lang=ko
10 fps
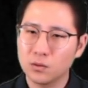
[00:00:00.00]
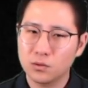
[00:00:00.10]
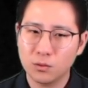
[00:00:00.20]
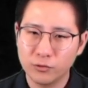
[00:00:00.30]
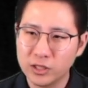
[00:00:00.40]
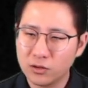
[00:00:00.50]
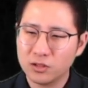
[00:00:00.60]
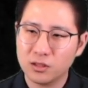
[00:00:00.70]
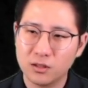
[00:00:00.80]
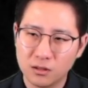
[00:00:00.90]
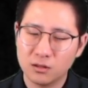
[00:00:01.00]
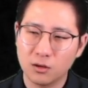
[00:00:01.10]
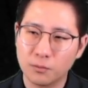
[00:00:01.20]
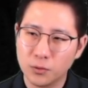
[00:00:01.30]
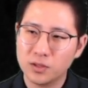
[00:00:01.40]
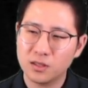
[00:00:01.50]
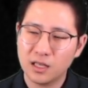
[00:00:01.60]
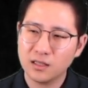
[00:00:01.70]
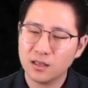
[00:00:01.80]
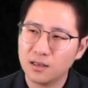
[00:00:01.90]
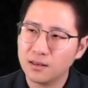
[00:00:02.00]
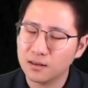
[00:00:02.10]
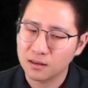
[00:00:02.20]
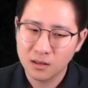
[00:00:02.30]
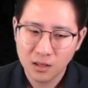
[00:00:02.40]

좀 리서치를 어프로치를 한 게